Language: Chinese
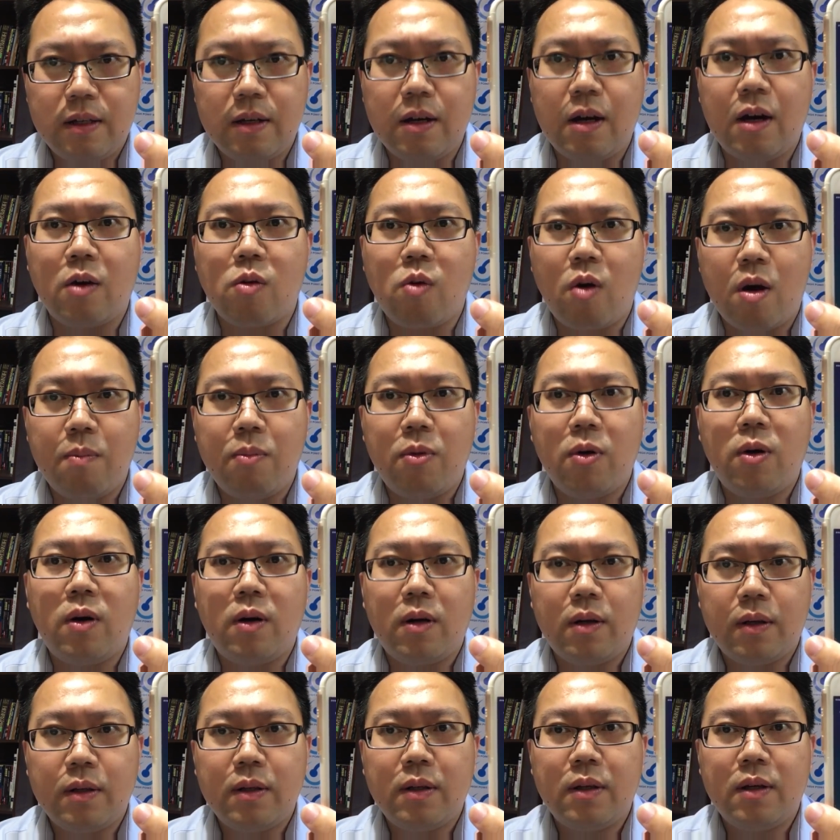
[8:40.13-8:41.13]
啊，广播，
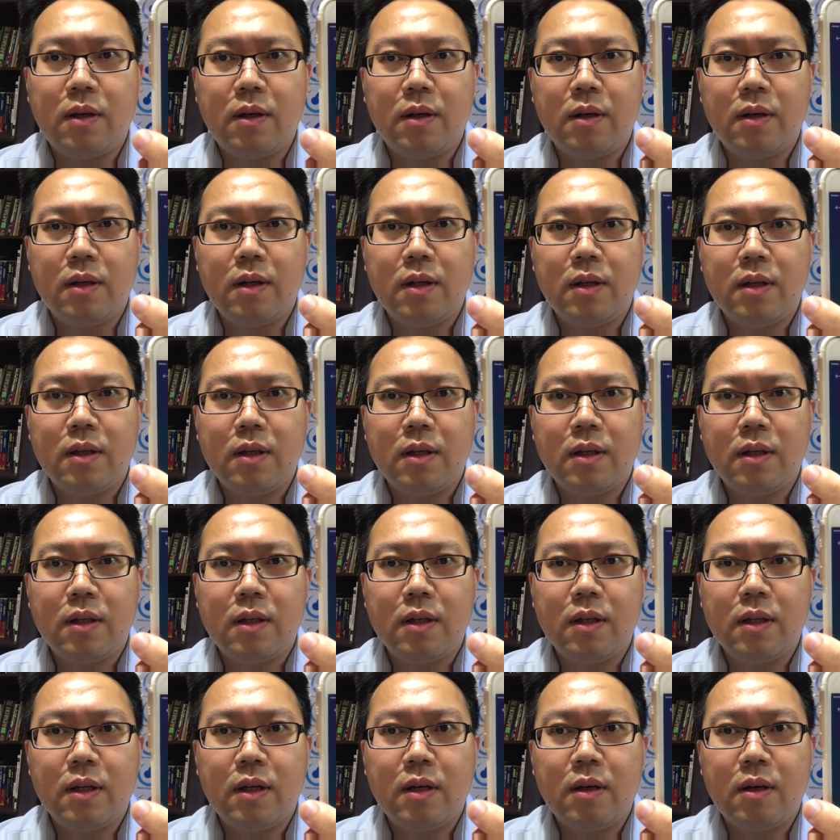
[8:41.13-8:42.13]

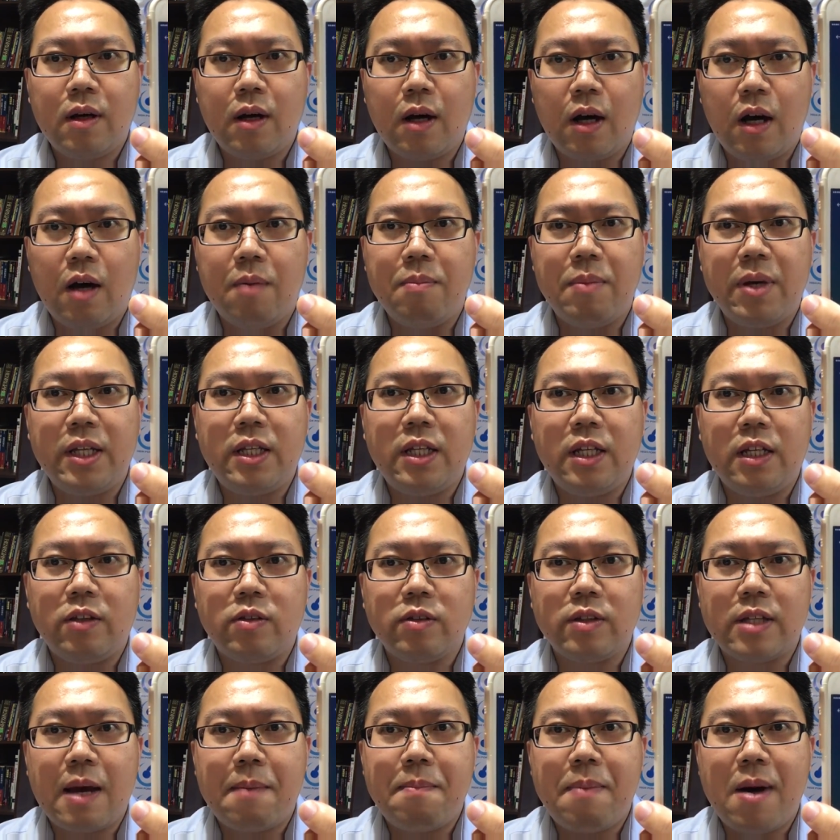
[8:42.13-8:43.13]
啊，媒体
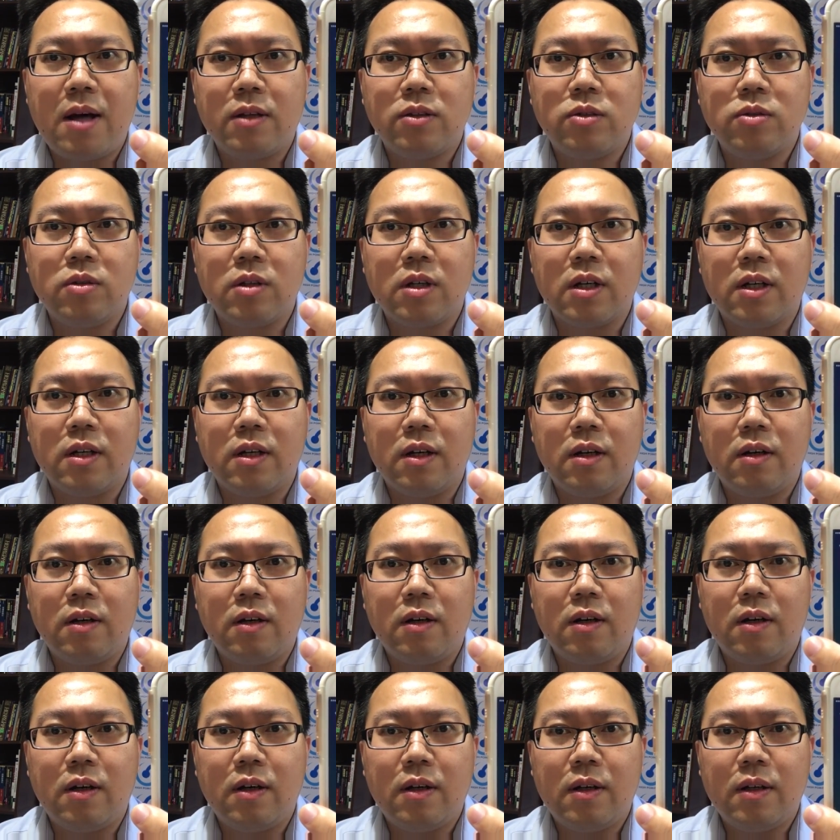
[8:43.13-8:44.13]
都在帮助，可能
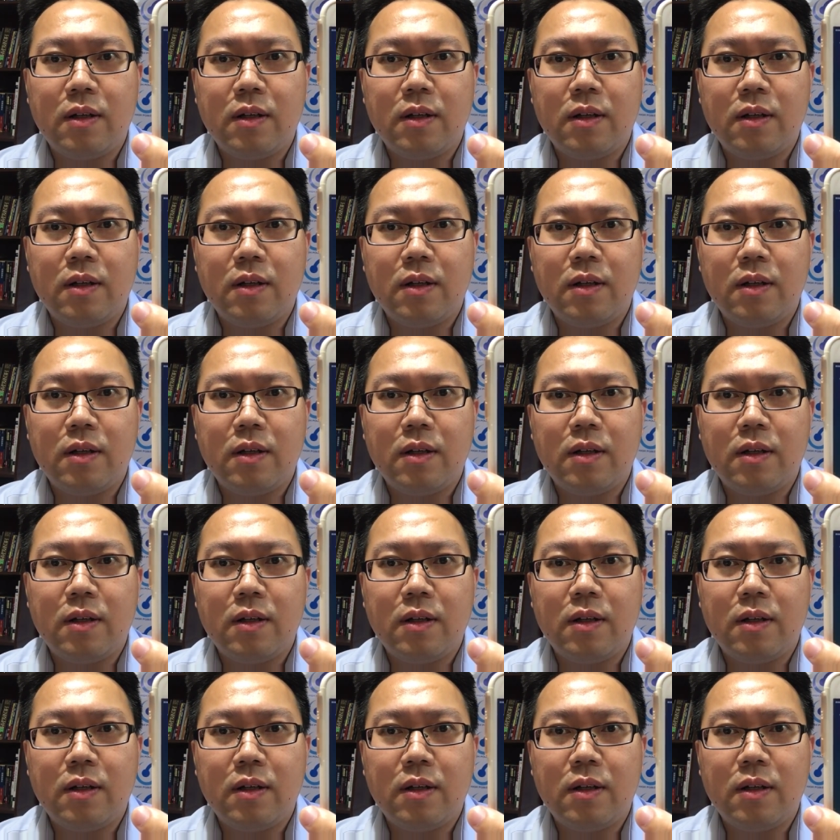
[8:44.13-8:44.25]
啊。